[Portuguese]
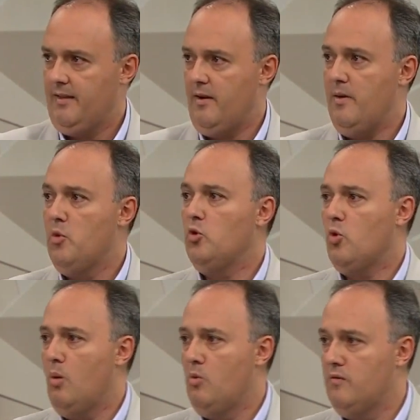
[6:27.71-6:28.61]
Então é muito
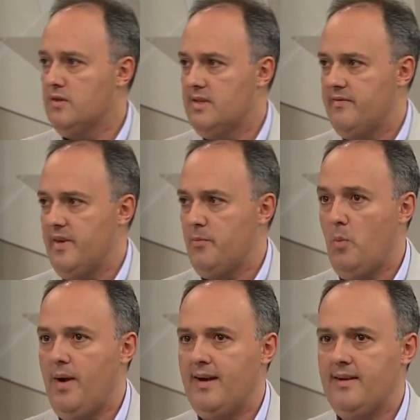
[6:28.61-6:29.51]
comum você ver
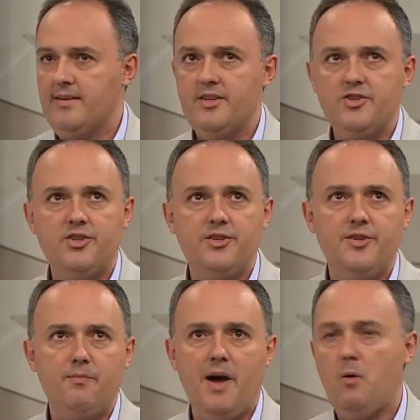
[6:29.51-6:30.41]
propaganda
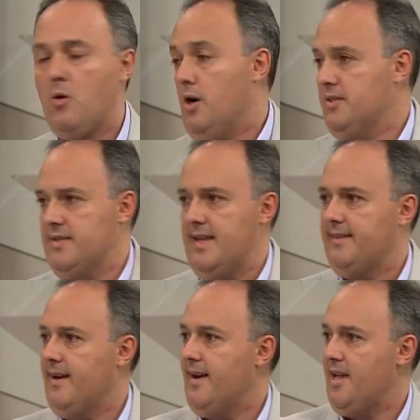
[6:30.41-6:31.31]
de pacotes na
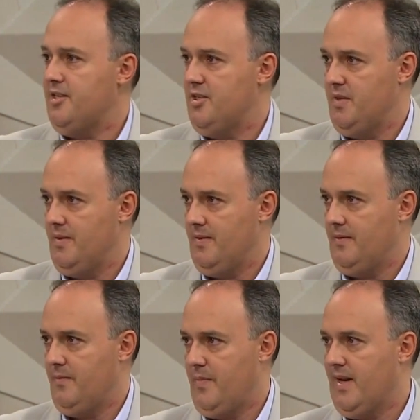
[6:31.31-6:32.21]
internet,
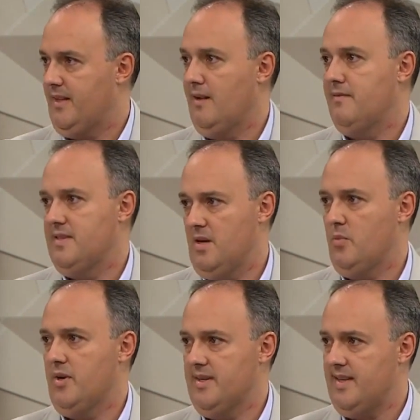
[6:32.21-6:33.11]
pela televisão,
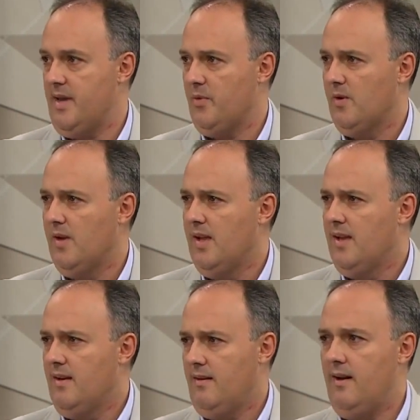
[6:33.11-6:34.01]
por exemplo.
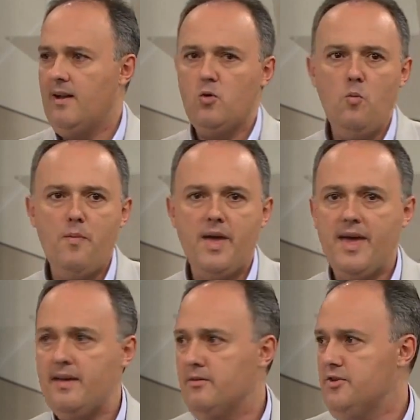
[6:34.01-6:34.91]
Hum. Olha, com
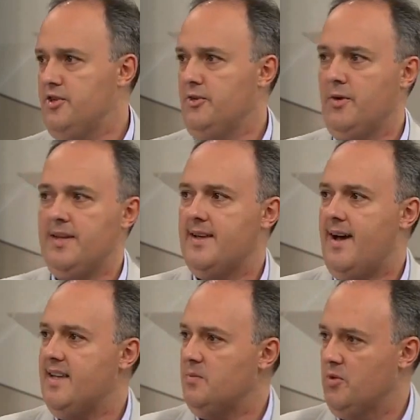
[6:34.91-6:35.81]
menos de dois
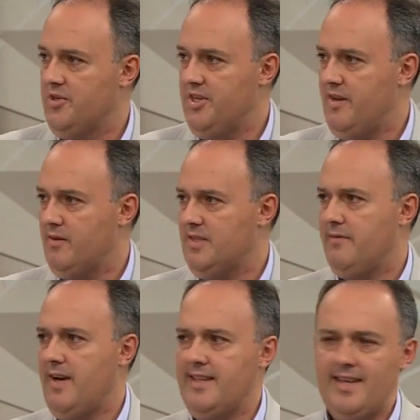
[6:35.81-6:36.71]
reais por dia
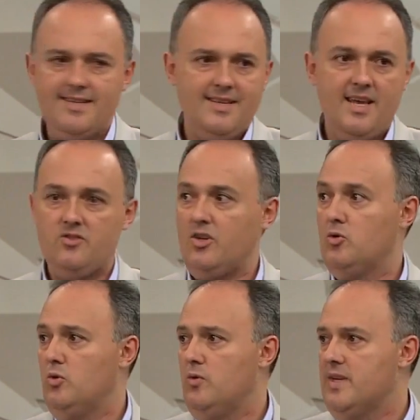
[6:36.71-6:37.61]
você vai ter acesso a
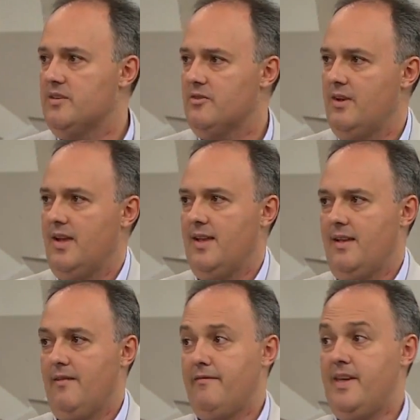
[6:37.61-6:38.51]
tudo isso.
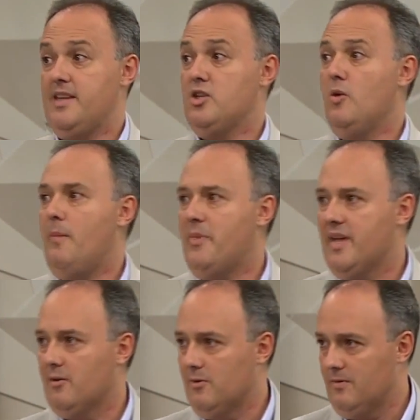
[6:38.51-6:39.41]
Uhum. Veja o
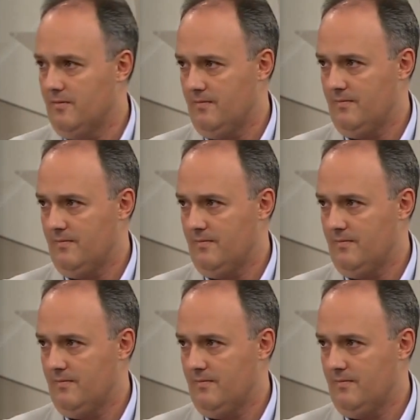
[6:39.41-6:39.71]
apelo.